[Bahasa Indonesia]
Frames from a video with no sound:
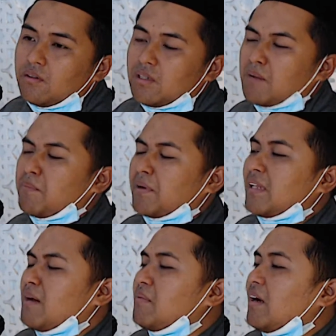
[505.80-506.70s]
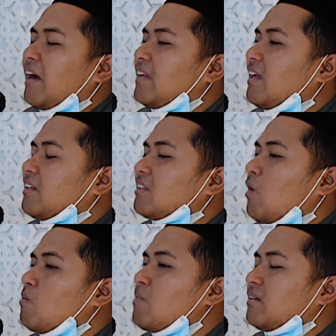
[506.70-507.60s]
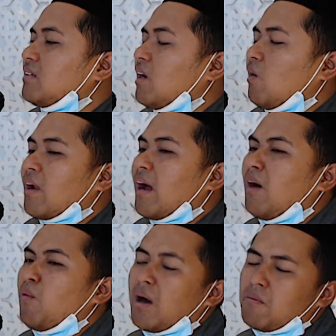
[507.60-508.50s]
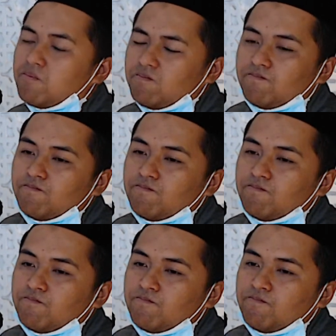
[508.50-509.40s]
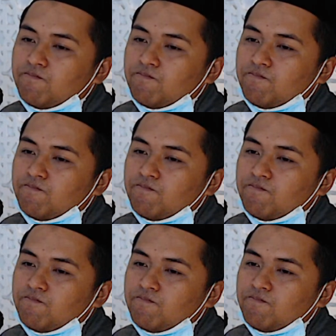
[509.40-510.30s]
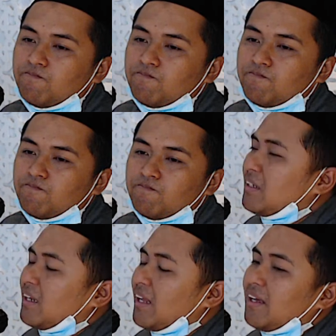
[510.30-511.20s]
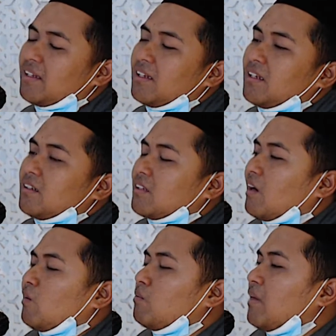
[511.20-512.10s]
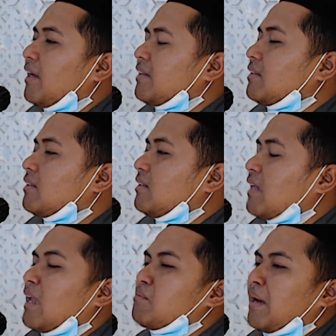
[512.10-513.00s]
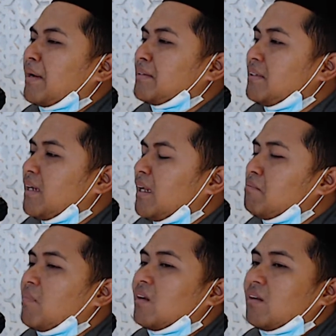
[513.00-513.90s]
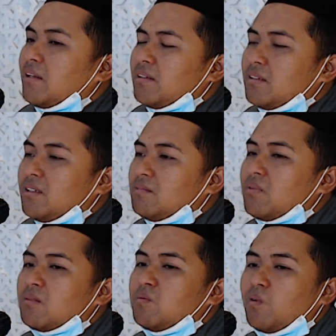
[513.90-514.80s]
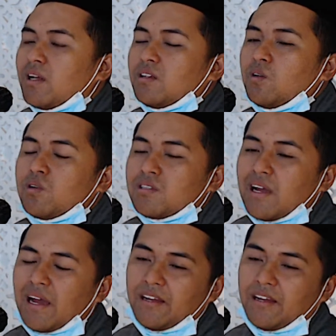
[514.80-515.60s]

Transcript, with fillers: Yang pertama ada taubatnya orang awam. Taubatnya orang awam itu adalah taubat dalam artian berhenti berbuat dosa.